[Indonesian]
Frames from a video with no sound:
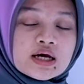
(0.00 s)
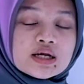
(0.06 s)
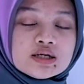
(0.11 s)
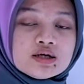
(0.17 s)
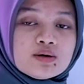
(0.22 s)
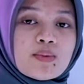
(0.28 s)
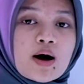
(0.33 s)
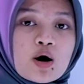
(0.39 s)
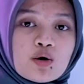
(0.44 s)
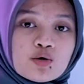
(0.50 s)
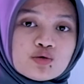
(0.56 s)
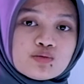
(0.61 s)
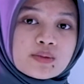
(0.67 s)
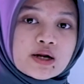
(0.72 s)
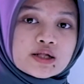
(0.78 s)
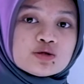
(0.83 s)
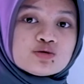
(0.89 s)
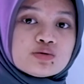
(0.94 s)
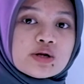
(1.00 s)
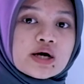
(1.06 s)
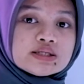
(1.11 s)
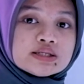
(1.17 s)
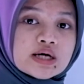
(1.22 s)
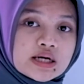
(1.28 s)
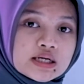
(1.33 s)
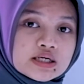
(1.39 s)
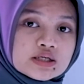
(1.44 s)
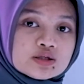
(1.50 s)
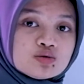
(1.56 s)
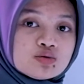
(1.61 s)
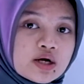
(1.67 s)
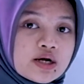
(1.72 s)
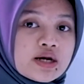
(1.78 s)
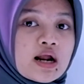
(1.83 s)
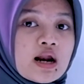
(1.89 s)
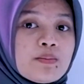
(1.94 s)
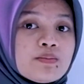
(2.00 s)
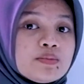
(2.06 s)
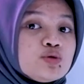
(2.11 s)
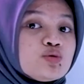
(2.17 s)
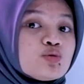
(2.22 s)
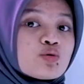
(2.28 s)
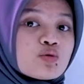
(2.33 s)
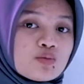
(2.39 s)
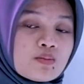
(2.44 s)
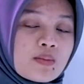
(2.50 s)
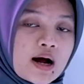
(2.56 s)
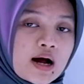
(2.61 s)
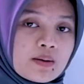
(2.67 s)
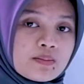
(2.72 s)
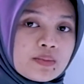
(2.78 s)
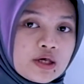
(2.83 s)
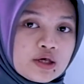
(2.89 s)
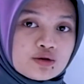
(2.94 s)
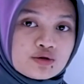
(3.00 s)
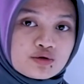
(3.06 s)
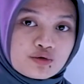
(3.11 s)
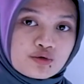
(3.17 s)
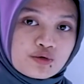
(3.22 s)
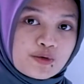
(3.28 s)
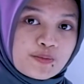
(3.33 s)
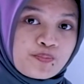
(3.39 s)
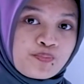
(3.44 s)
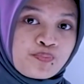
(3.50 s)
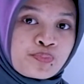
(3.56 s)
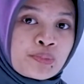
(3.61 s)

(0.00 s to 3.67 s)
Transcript: dibangun, berarti sudah jadi, sudah dalam bentuk rumah begitu.